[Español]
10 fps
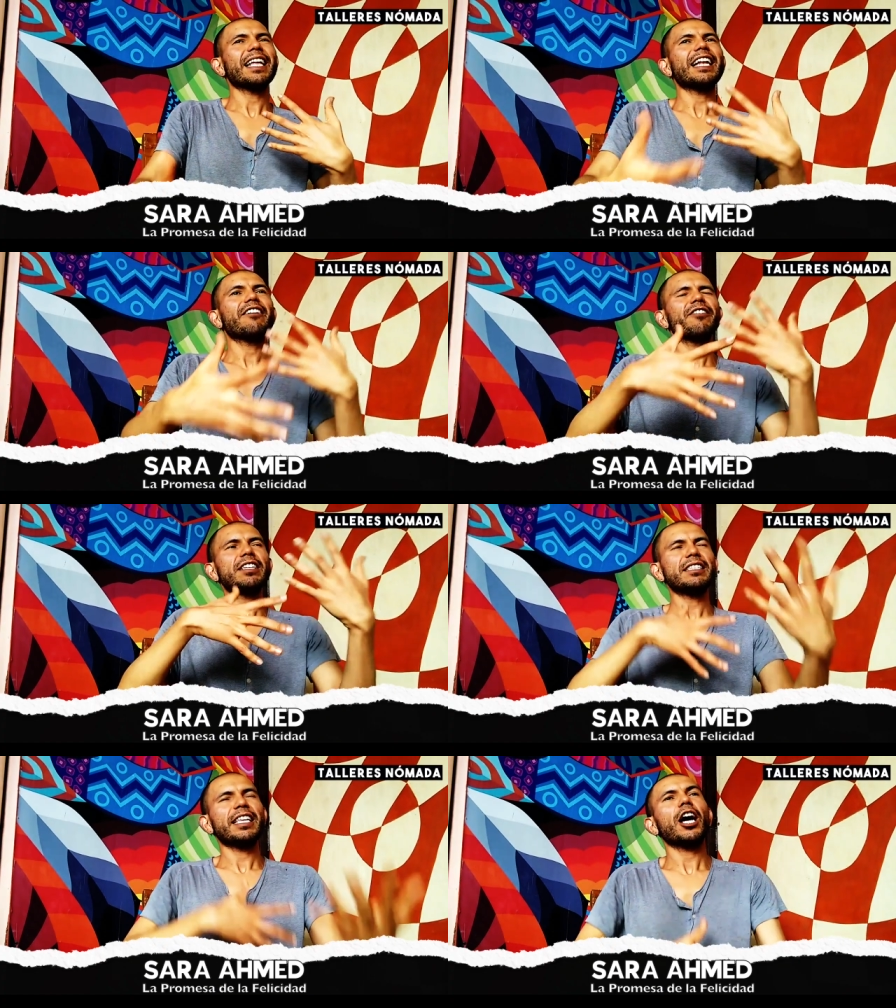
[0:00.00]
idea de la
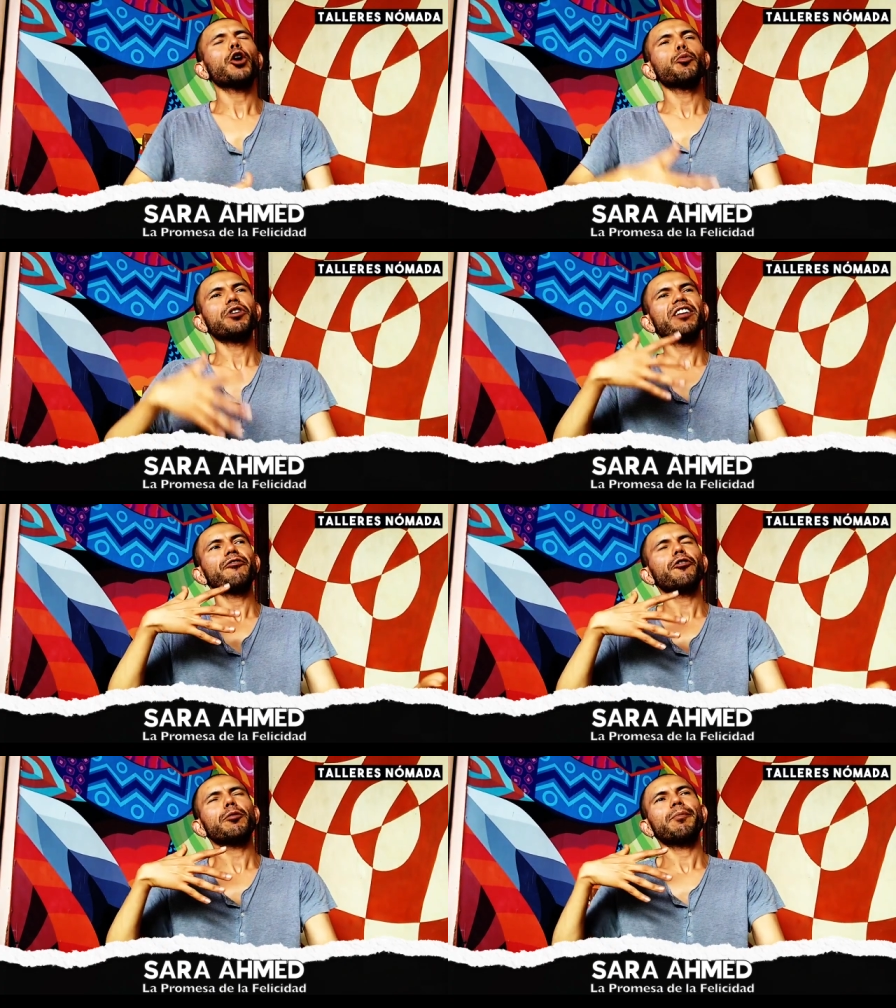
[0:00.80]
felicidad como una
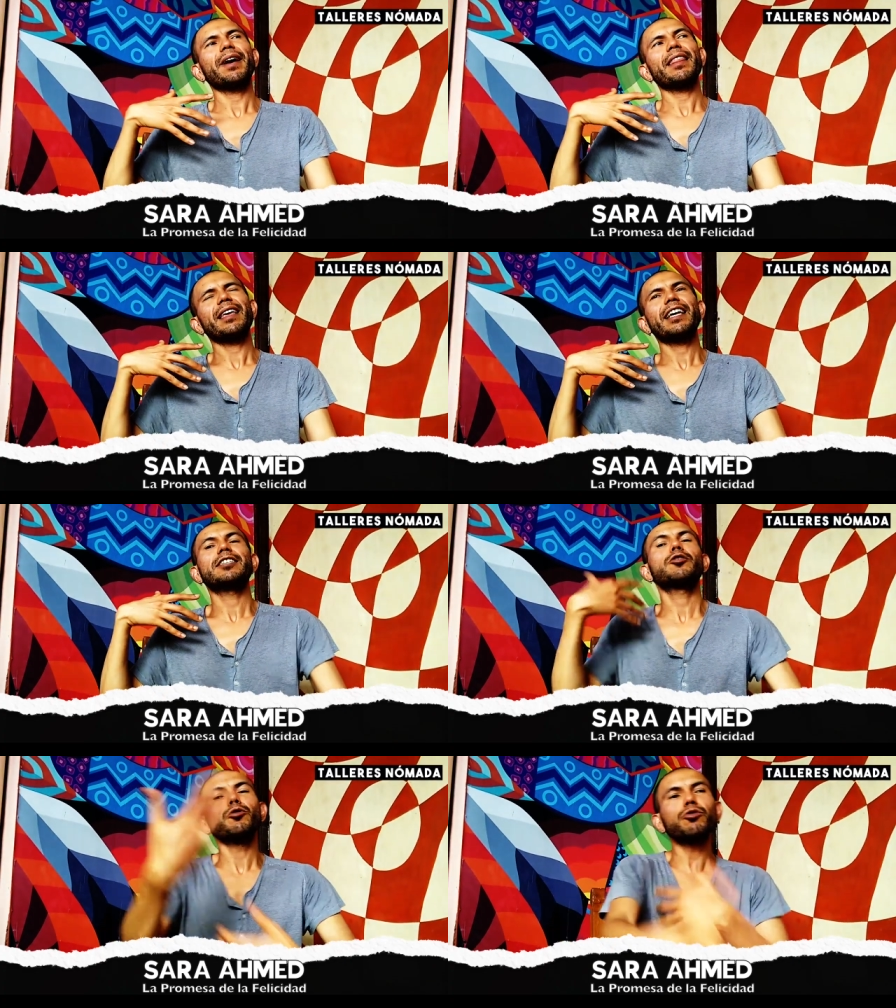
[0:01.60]
forma de
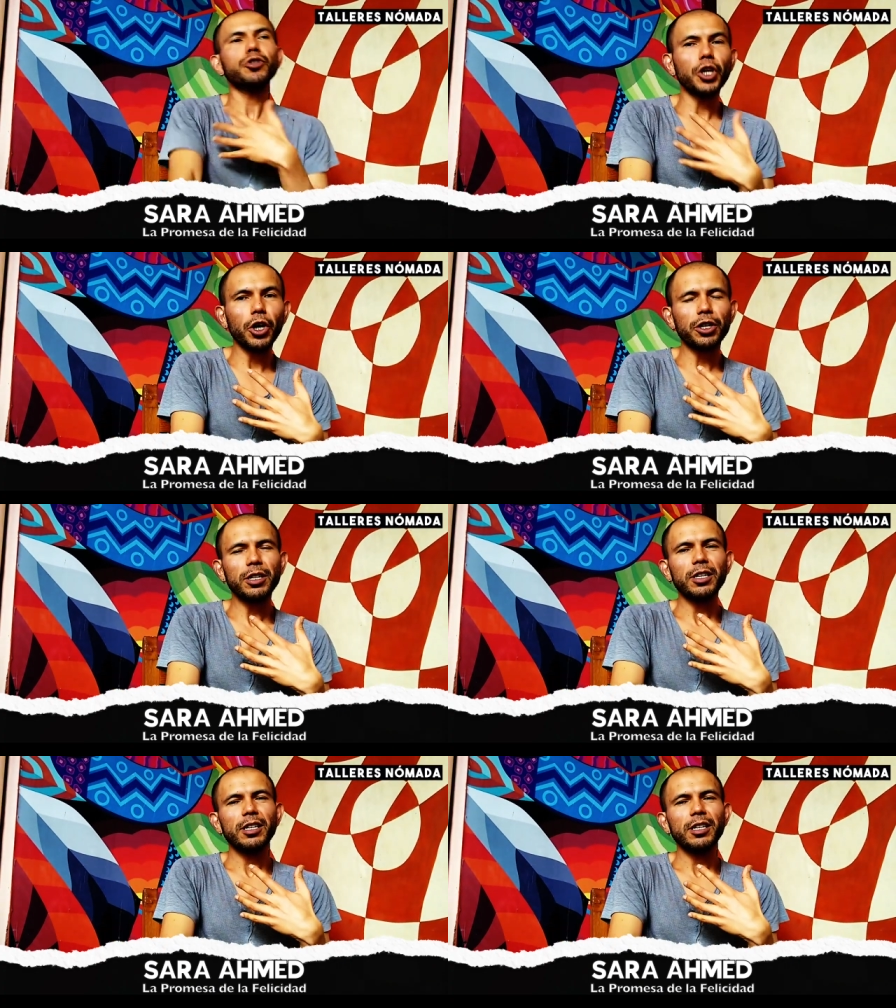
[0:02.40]
exclusión